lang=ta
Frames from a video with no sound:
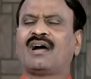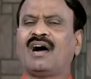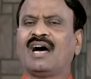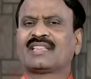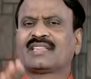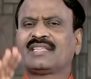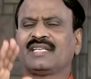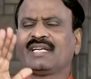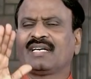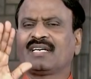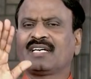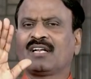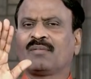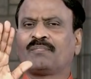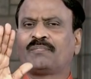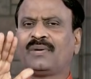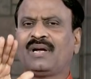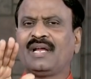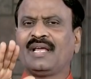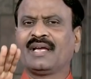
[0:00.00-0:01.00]
காத்திருக்கிற
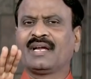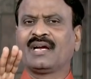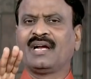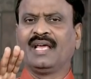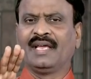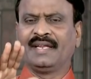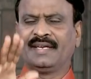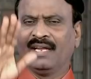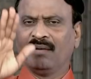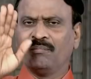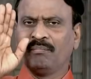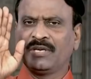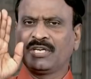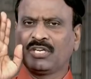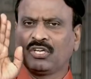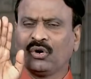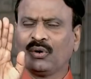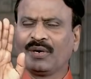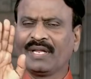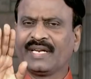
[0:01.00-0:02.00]
பிள்ளைகளை
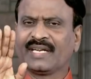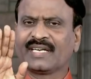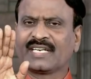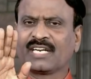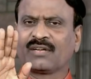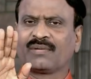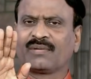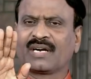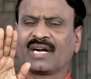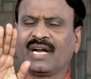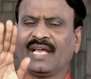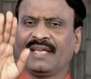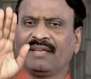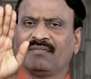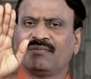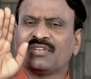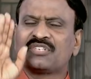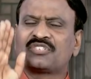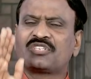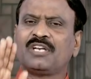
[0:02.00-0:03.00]
நம்பிக்கையோடு இருக்கிறவர்களை
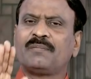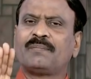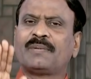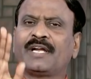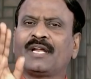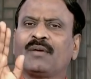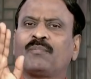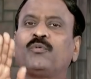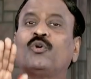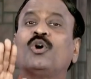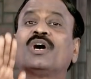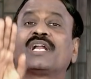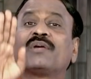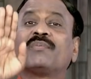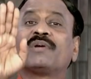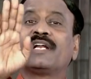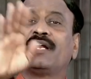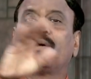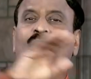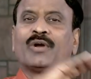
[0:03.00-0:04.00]
விசிட் பண்ண
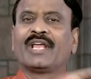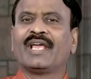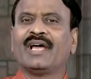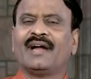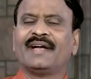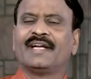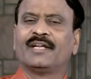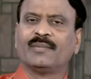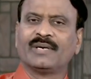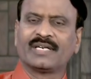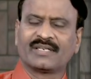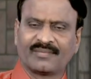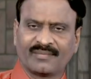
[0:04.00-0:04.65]
போகிறவர் நம்முடைய ஆண்டவர்